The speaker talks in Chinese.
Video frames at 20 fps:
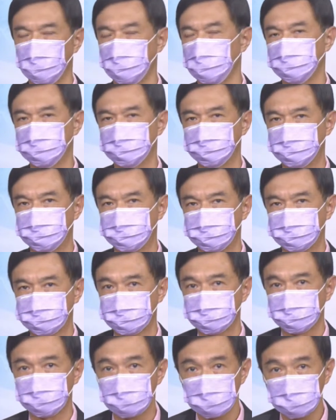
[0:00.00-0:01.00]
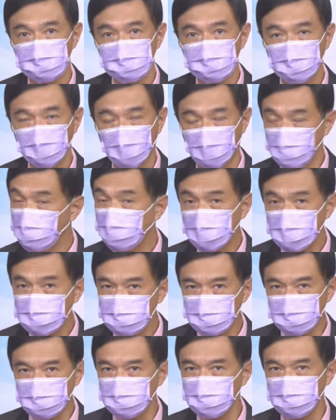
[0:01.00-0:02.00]
了，啊，又开
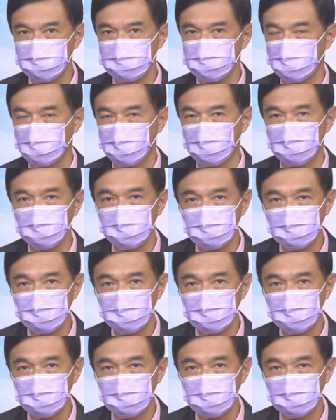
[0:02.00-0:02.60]
始活跃起来。